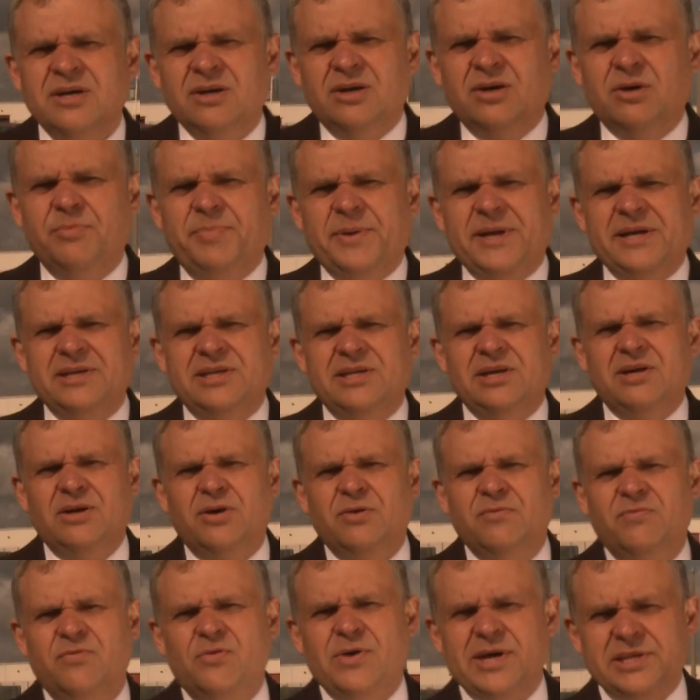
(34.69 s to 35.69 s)
oparta
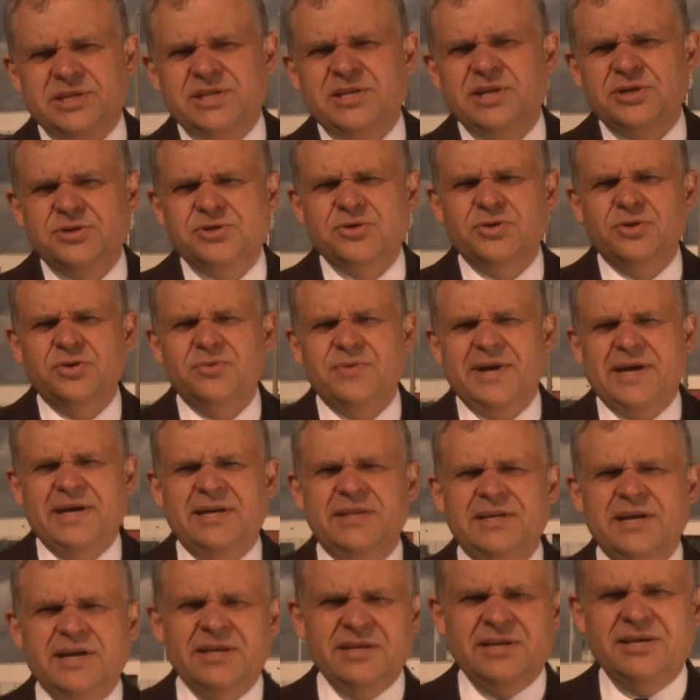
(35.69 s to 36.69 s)
o własne źródła
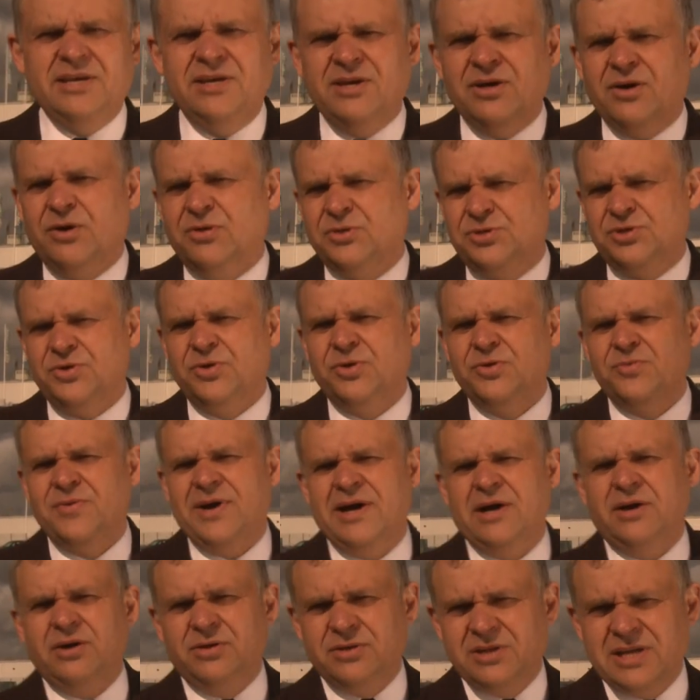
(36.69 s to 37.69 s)
energii, o źródła
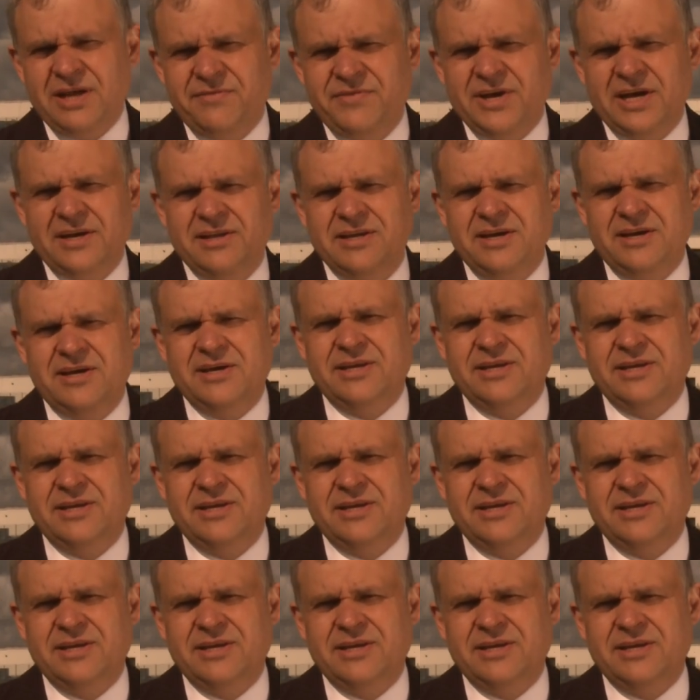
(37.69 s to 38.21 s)
odnawialnej